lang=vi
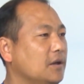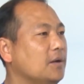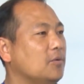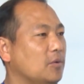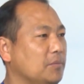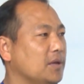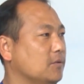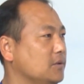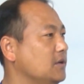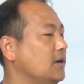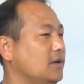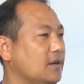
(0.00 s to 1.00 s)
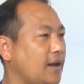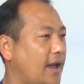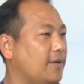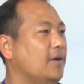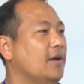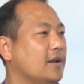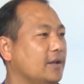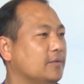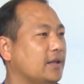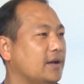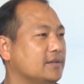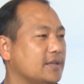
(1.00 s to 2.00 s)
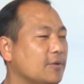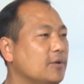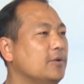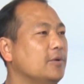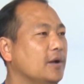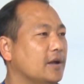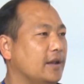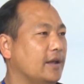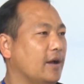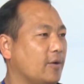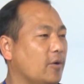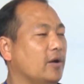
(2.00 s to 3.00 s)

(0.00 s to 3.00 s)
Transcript: nước của mình cũng như là nước Lào để chúng ta giao lưu để học